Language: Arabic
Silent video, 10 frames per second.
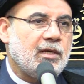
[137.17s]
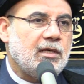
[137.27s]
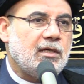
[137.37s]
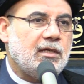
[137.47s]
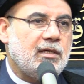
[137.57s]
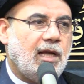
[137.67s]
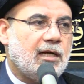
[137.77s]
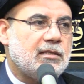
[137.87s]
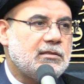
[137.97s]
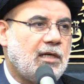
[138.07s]
آه،
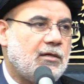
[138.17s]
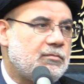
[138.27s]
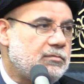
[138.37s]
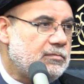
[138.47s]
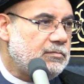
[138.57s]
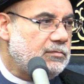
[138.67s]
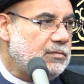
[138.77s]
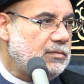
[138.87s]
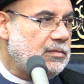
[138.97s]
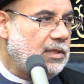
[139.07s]
لكن صعب
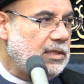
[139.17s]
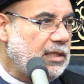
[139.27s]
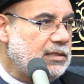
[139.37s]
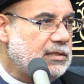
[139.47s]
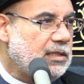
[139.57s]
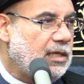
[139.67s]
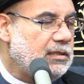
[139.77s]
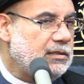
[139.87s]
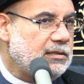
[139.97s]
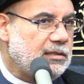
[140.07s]
أن الإنسان